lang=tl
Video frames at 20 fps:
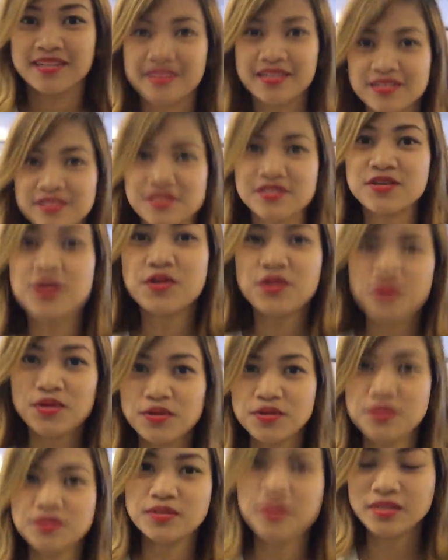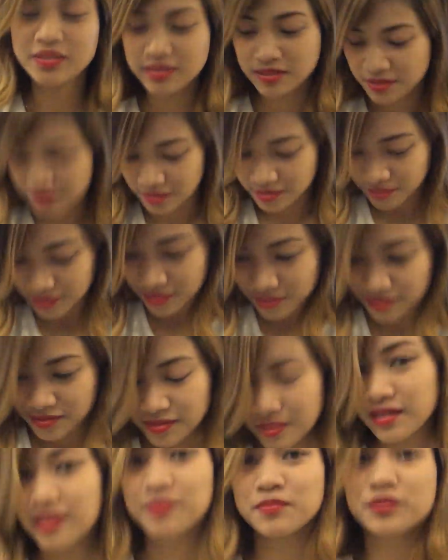Let's go!
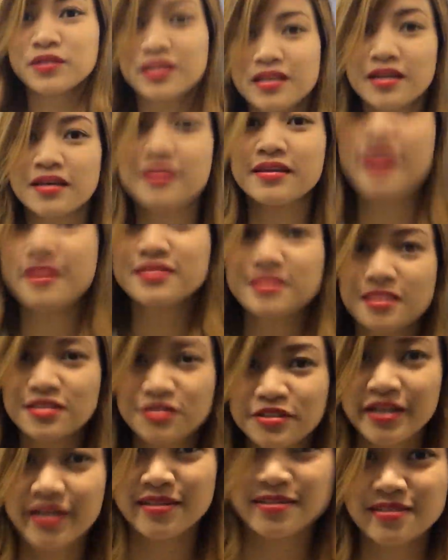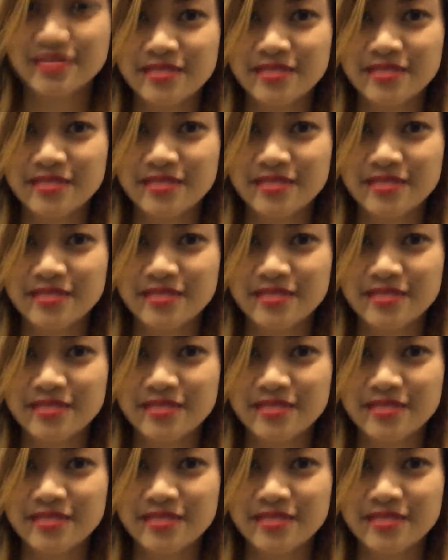Punta na tayo sa train